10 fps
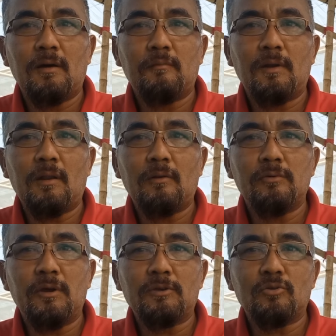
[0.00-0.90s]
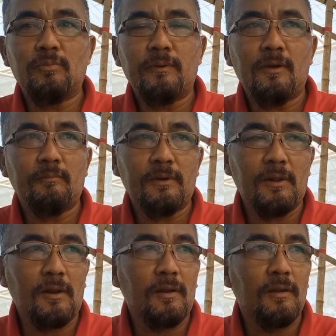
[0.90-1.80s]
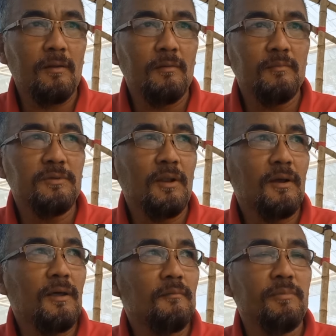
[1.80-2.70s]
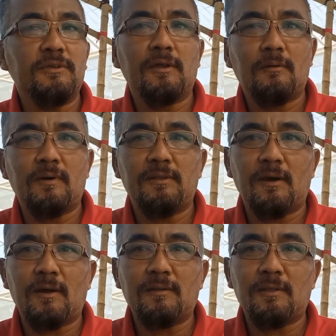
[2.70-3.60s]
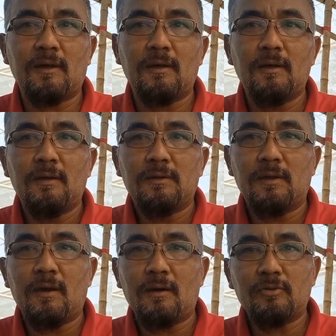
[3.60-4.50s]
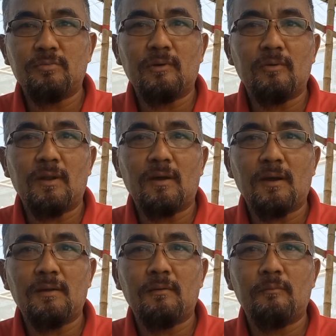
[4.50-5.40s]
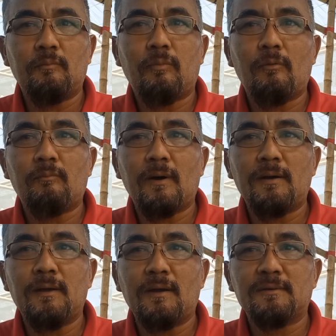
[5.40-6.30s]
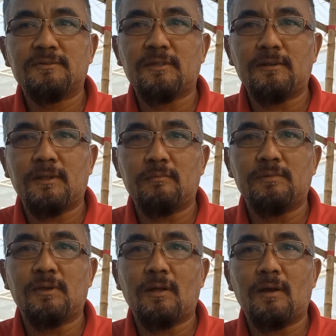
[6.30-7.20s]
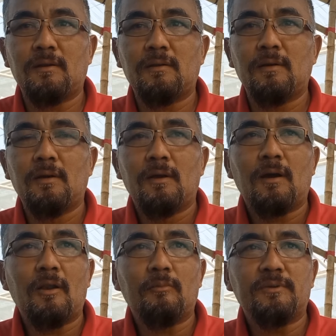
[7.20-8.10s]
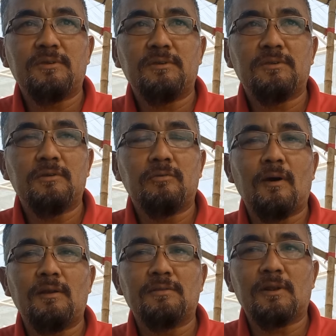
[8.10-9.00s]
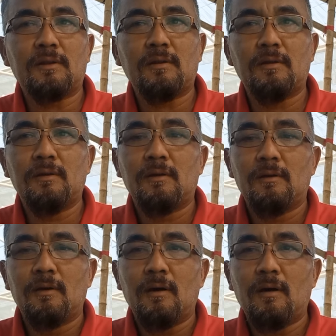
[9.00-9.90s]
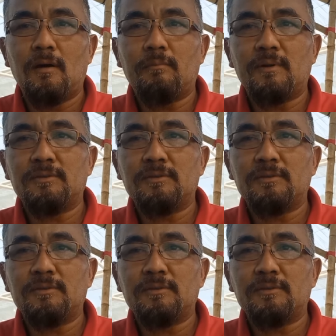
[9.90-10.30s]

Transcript: uh, melalui SOP yang benar. Misalkan penyiraman yang rata, ya harus menggunakan pompa yang standar. Misalkan kalau PCG 2 liter uh,